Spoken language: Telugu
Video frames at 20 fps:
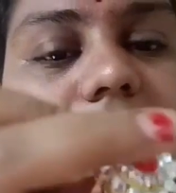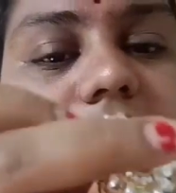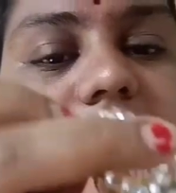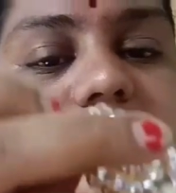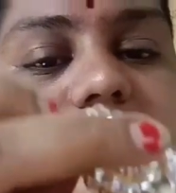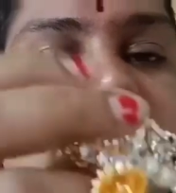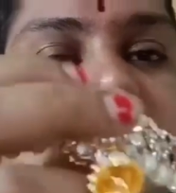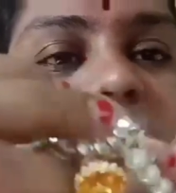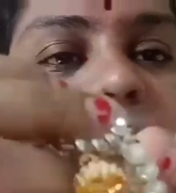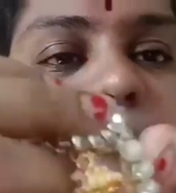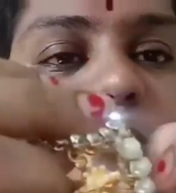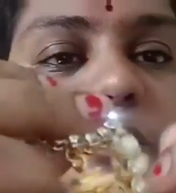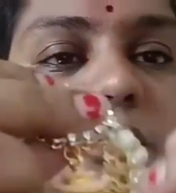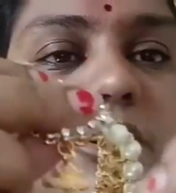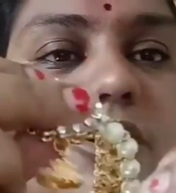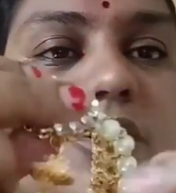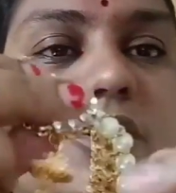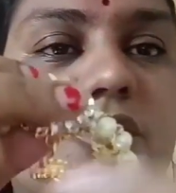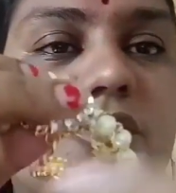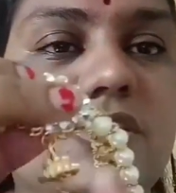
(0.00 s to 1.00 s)
చిన్న బుట్ట
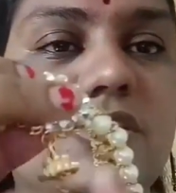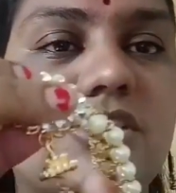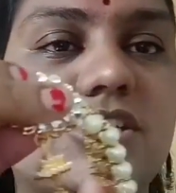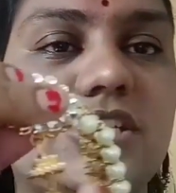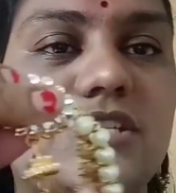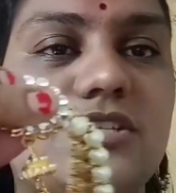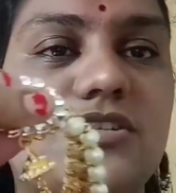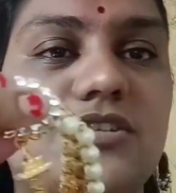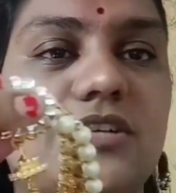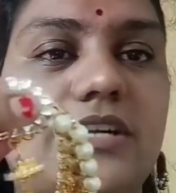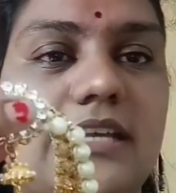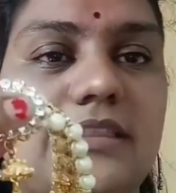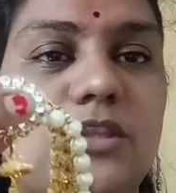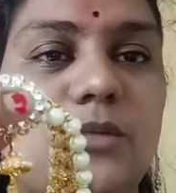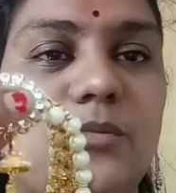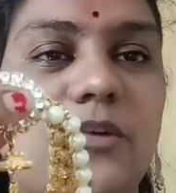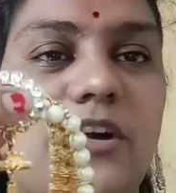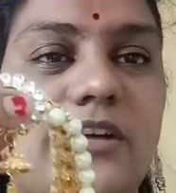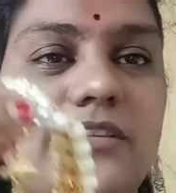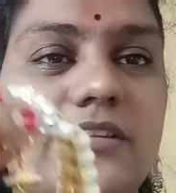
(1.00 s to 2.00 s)
ఒకటి వచ్చింది చూడండి ఇది ఎంత
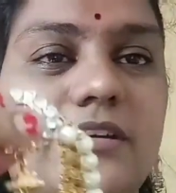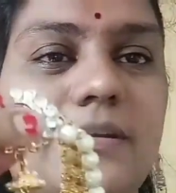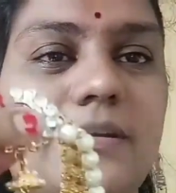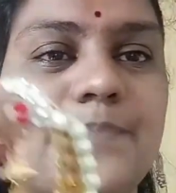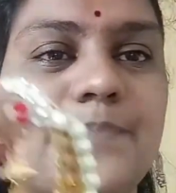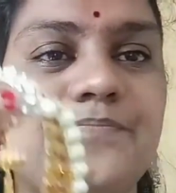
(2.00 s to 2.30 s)
బాగుందో